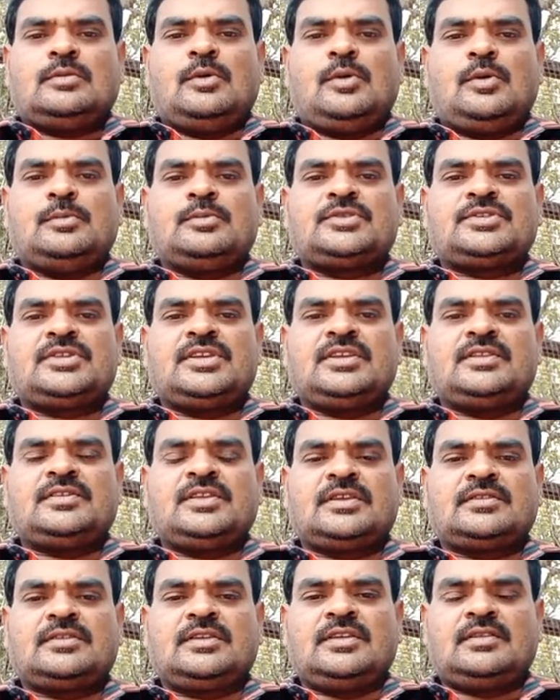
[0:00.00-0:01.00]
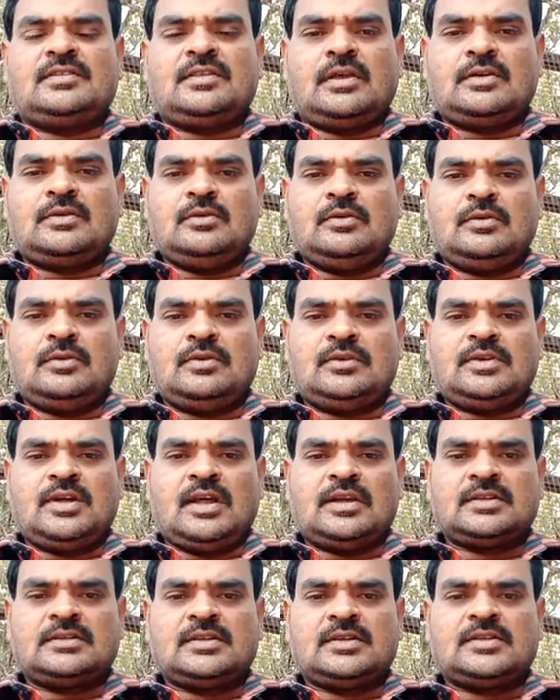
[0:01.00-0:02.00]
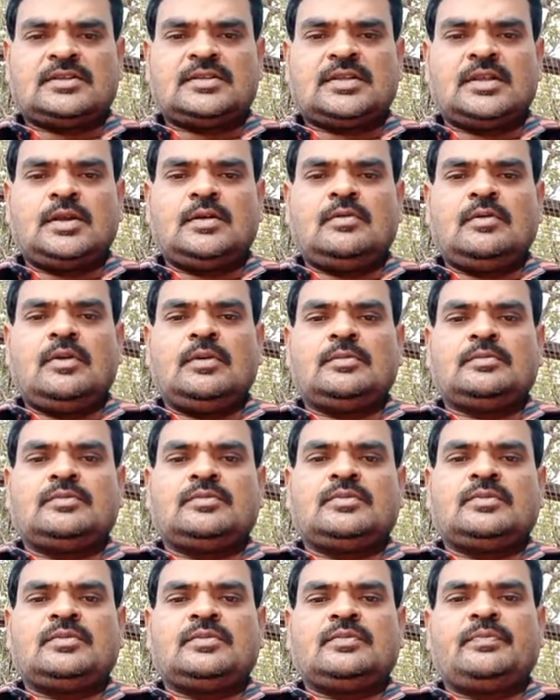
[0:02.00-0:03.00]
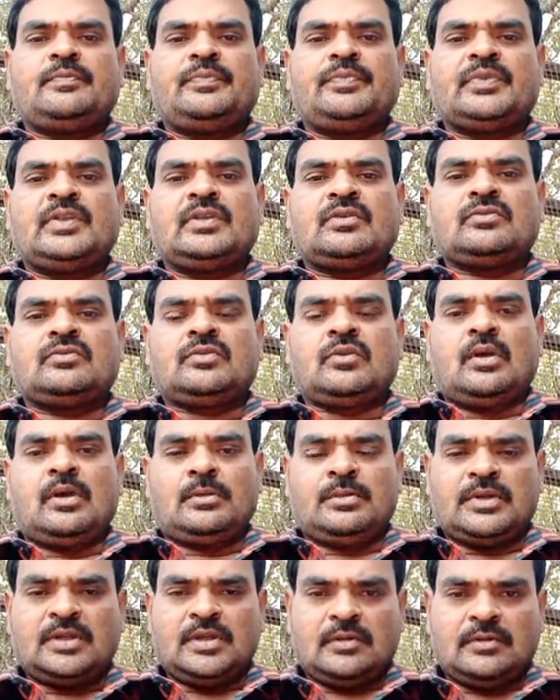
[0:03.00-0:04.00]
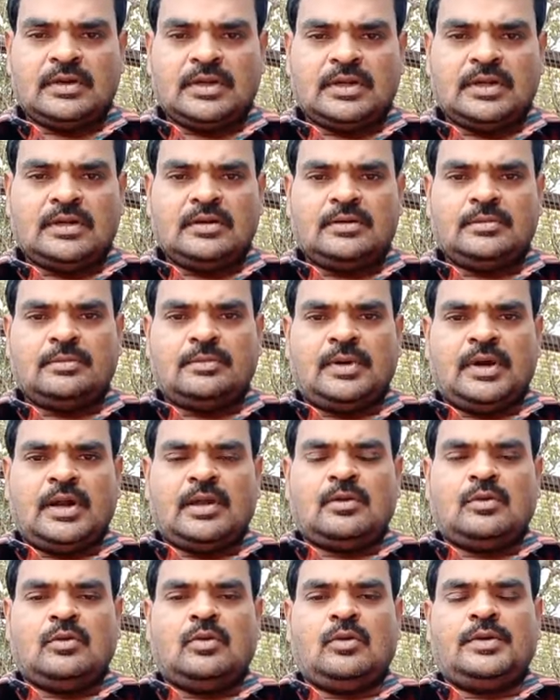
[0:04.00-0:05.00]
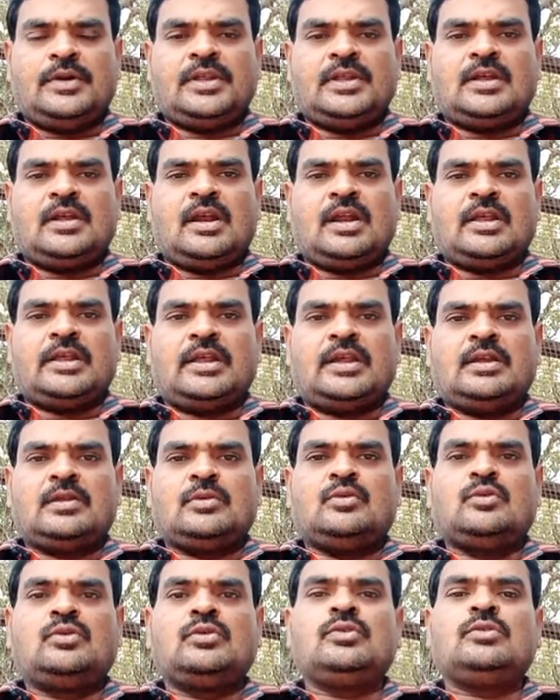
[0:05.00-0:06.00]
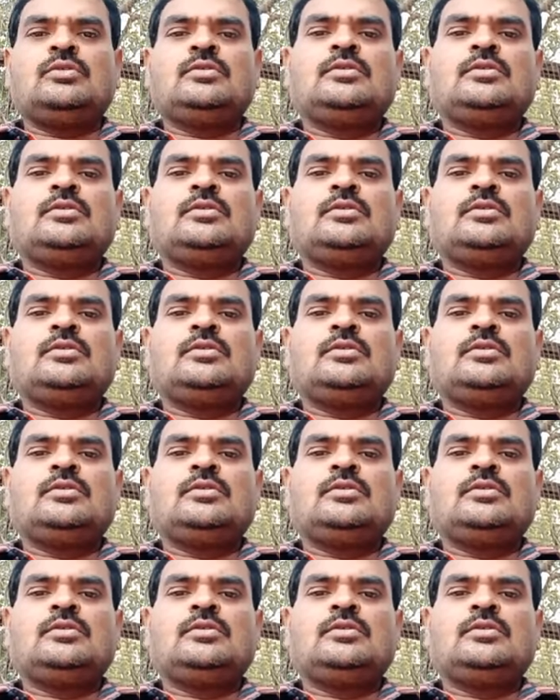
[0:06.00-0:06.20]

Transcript: ஓம் ஸ்ரீ சக்தி சர்க்குரு டாக்டர் செல்வம் சுவாமி அவர்கள் பல கோடி கலைகள் குரு